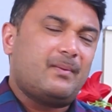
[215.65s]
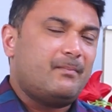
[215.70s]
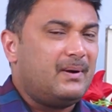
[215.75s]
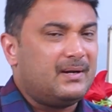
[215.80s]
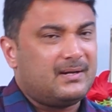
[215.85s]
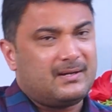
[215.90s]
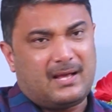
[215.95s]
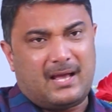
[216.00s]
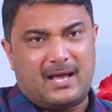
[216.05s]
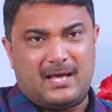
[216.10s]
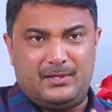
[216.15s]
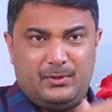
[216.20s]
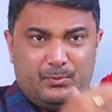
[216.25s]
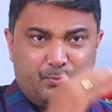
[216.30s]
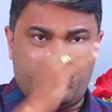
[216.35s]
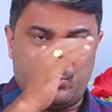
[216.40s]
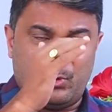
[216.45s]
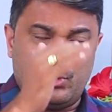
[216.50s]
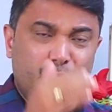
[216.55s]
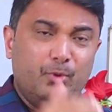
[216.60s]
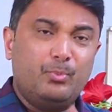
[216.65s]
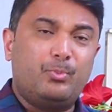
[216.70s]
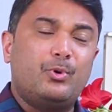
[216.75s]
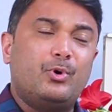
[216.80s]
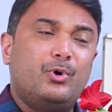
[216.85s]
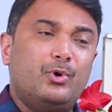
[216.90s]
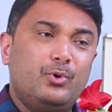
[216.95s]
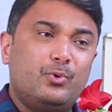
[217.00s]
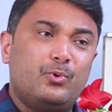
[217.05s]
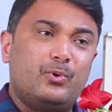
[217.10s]
బట్ అది పోను
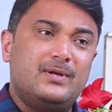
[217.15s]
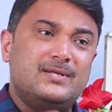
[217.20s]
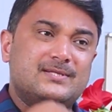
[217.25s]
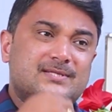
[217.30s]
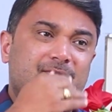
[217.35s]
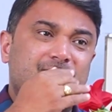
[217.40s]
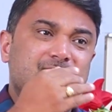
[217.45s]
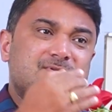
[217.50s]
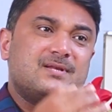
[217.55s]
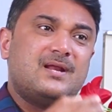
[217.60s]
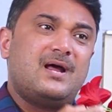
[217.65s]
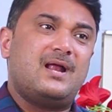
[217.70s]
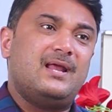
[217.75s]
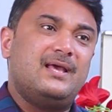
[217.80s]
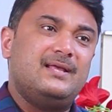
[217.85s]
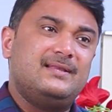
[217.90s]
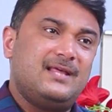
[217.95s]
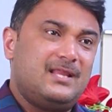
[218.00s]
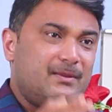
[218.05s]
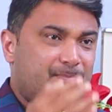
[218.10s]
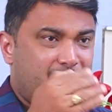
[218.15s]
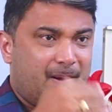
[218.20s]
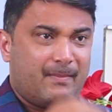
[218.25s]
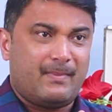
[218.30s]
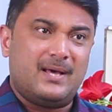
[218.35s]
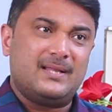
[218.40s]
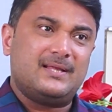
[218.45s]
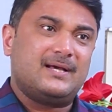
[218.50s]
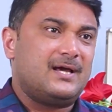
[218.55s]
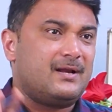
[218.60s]
పోను కొన్ని సంవత్సరాలు అయితే అది
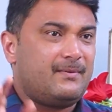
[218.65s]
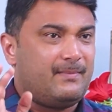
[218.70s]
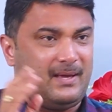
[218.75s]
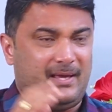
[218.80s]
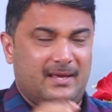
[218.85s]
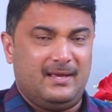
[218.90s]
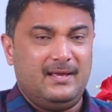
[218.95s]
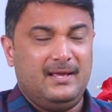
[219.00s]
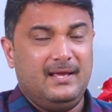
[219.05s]
ప్రమాదకరమే